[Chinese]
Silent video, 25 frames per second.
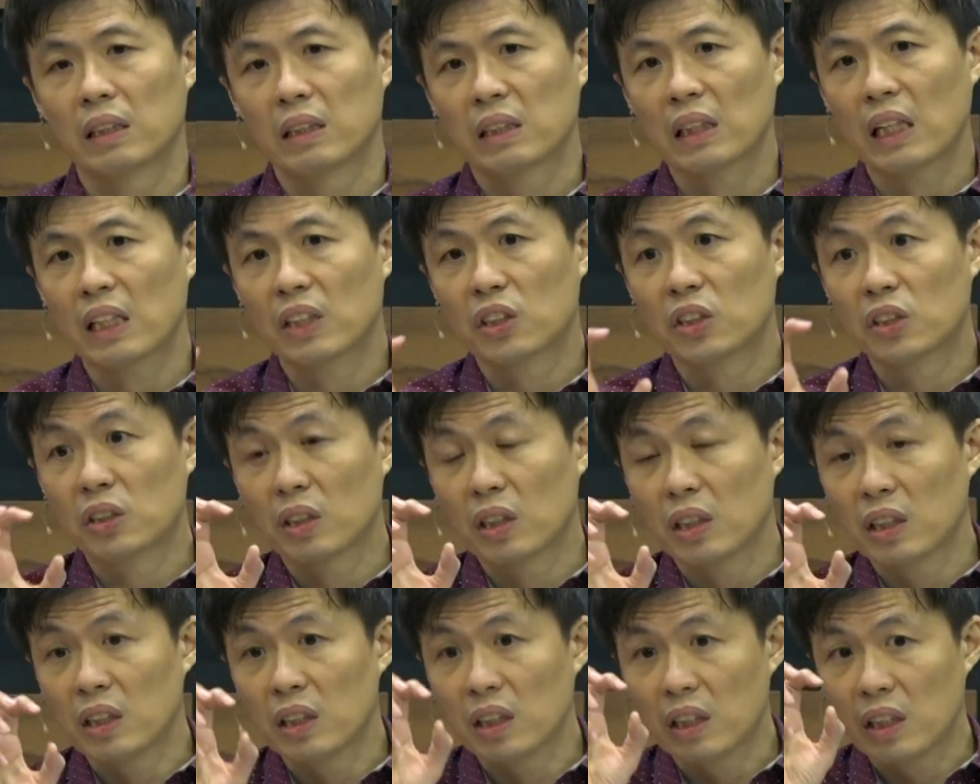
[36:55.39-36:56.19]
在
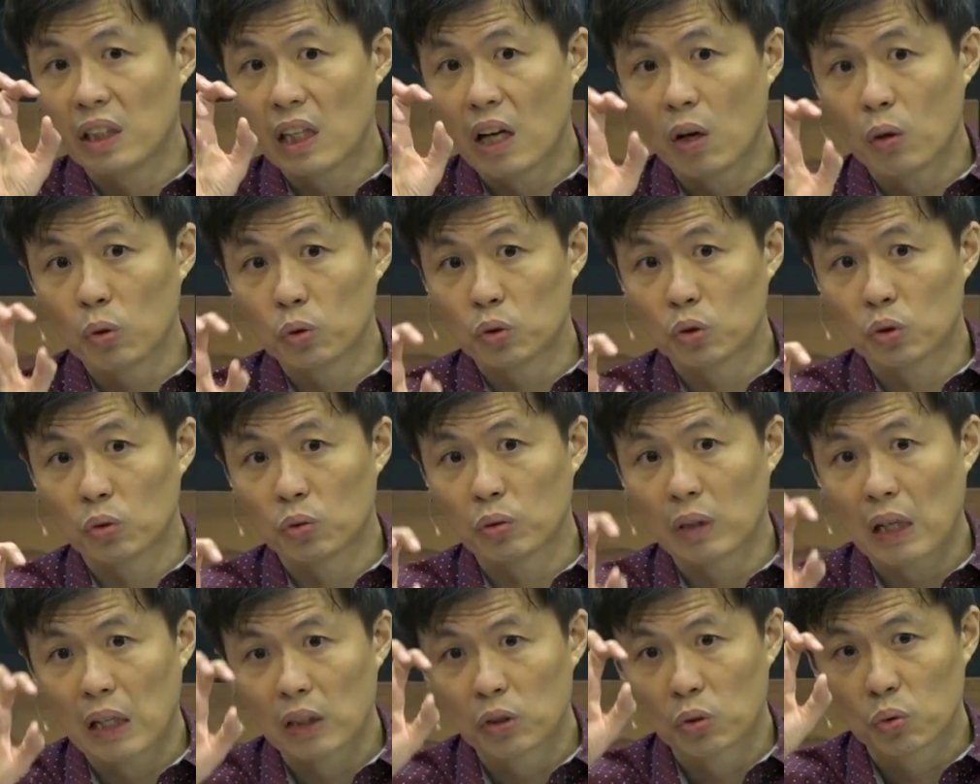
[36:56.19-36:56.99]
神要
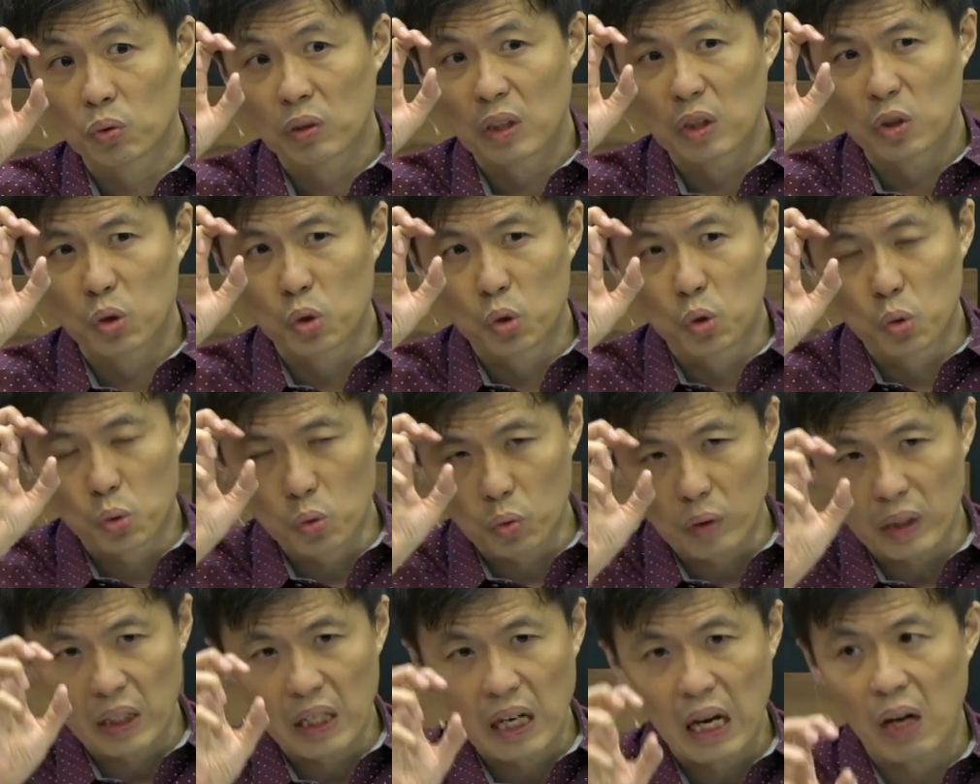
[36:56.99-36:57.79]
求他做的
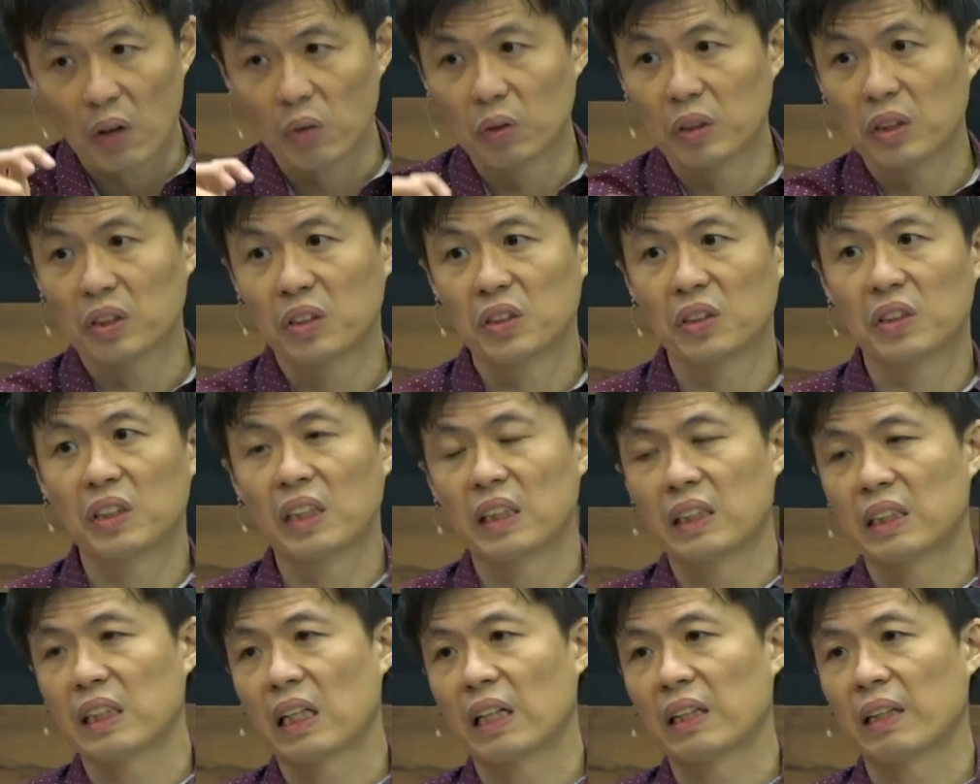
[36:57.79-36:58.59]
最好的事
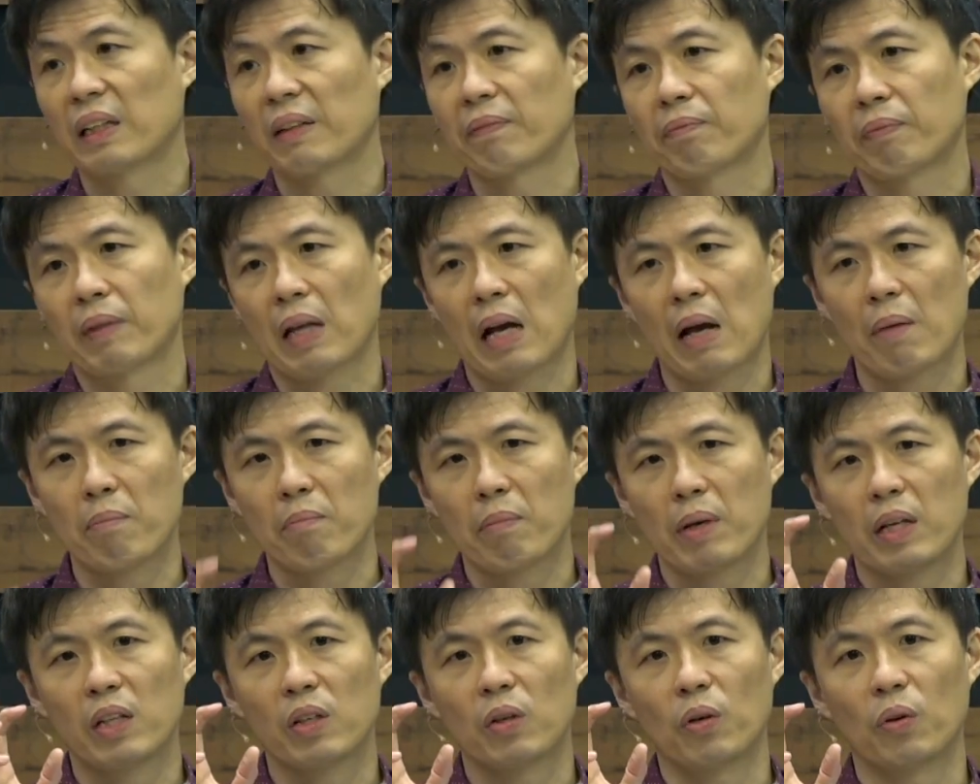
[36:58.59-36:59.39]
情上呢，他
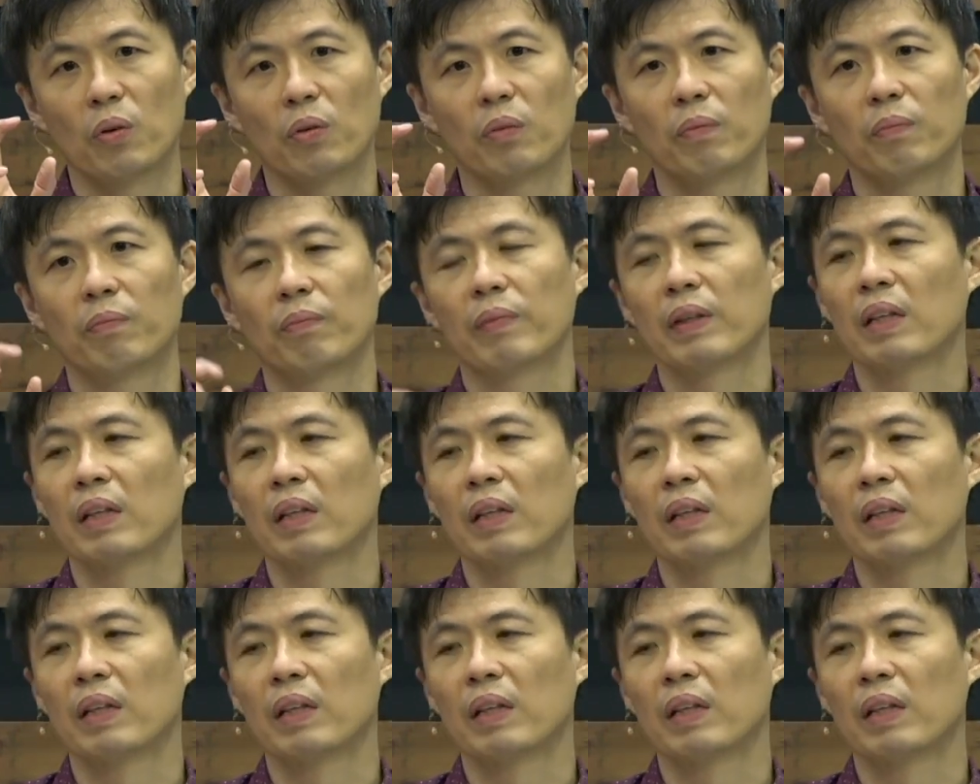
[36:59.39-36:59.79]
没有